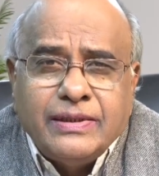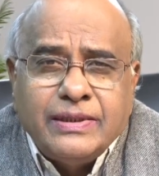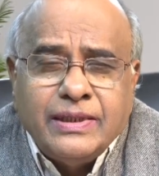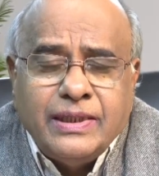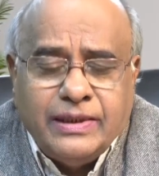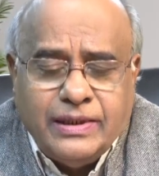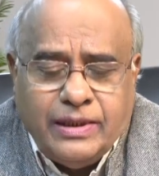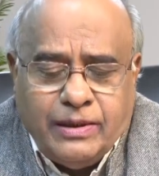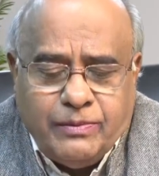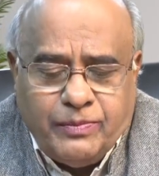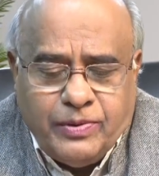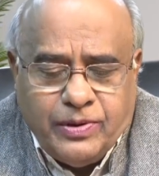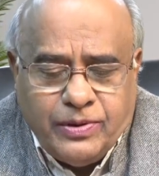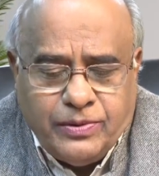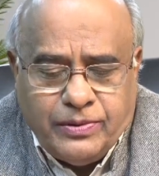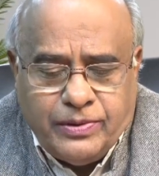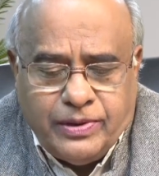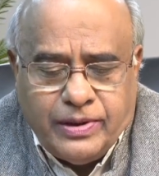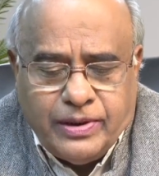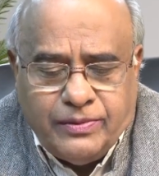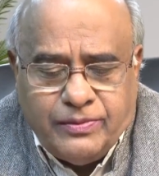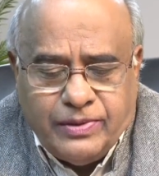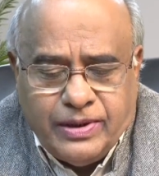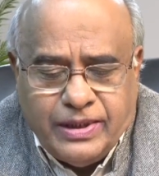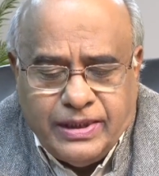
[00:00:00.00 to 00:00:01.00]
సందర్భం
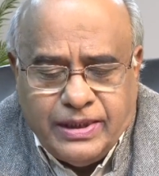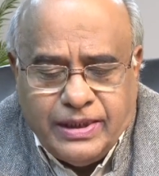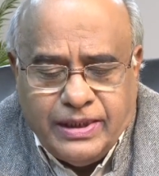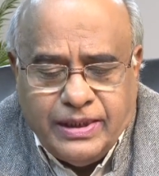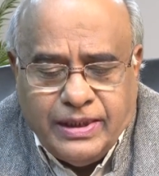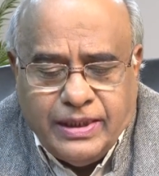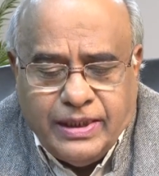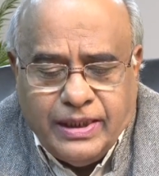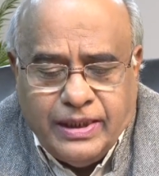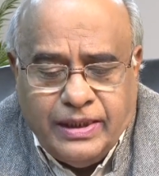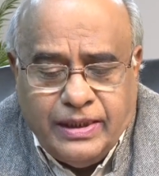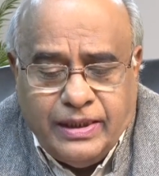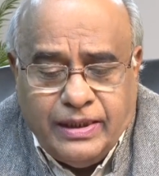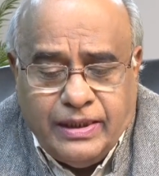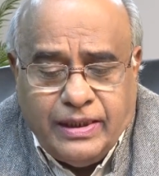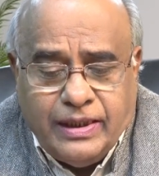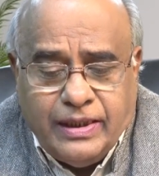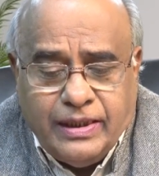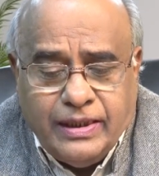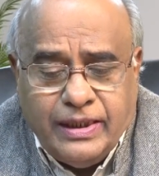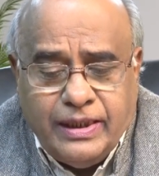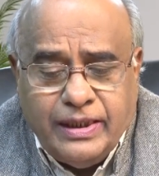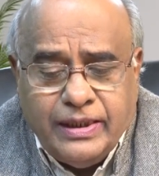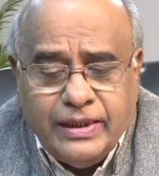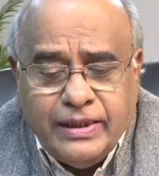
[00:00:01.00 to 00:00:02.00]
కూడా ఉన్నది
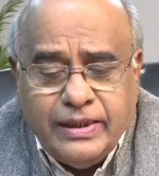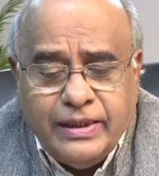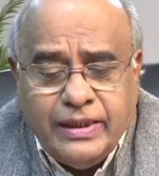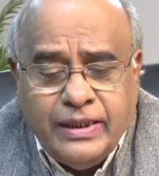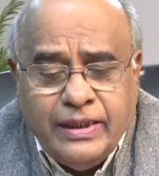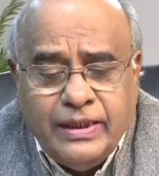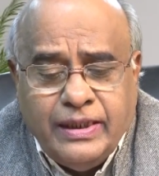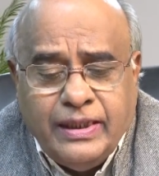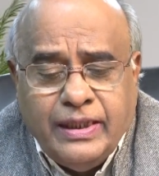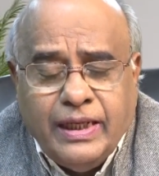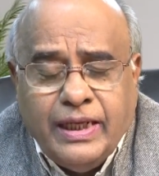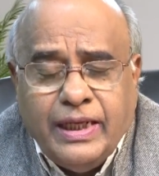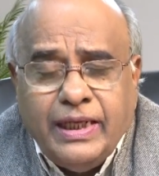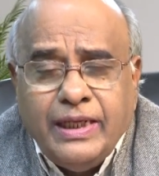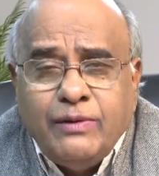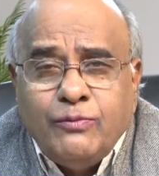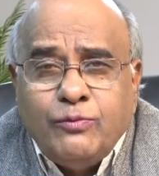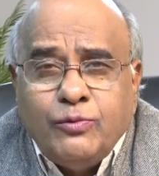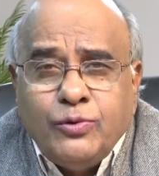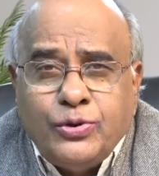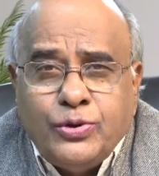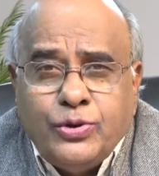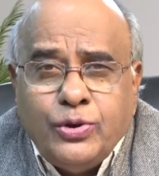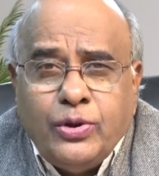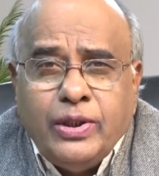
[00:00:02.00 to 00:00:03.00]
అలాగే అలాగే
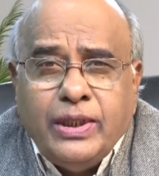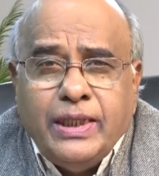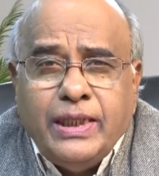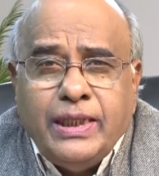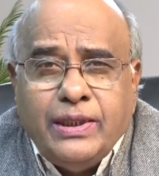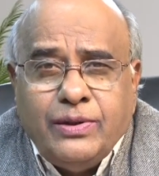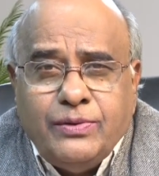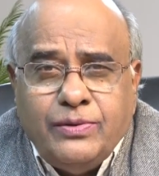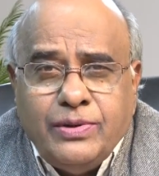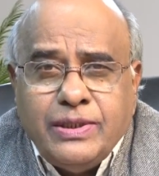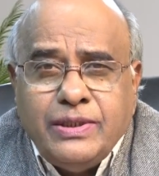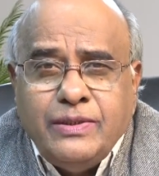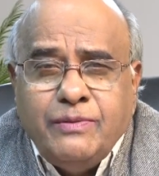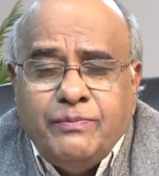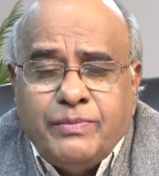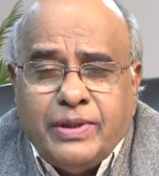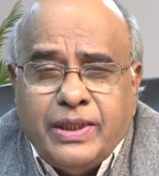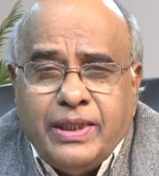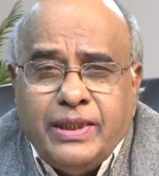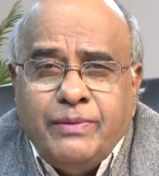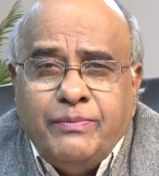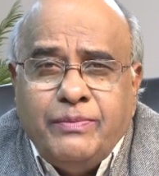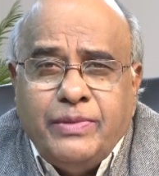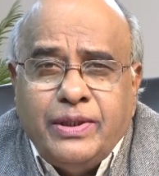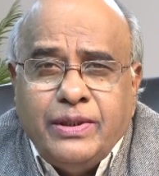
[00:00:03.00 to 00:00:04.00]
ఉద్యోగాల కోసం
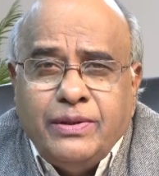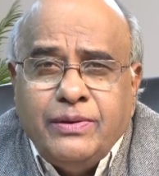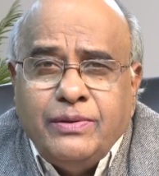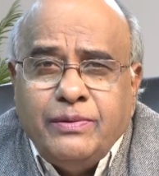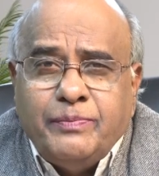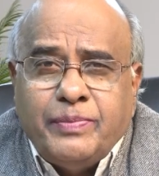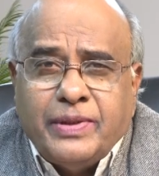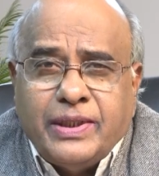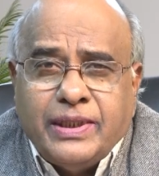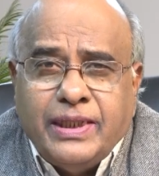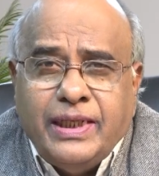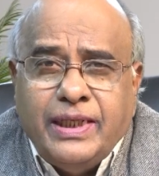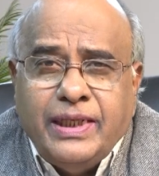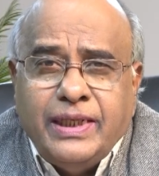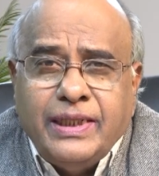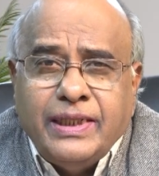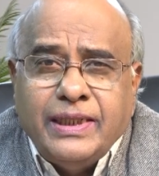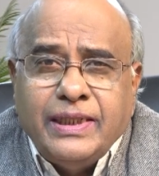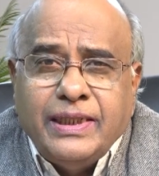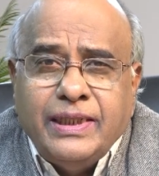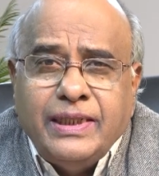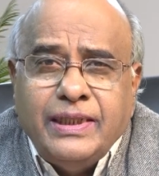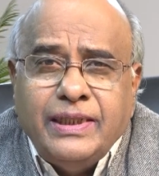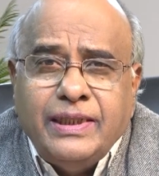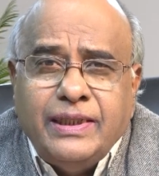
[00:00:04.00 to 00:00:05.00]
బ్రాహ్మణులు
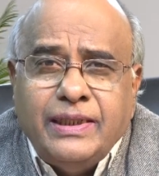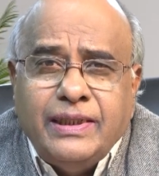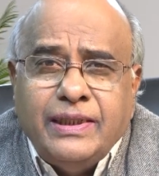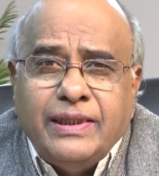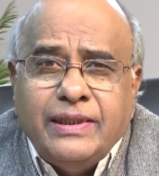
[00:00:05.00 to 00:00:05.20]
ప్రధానంగా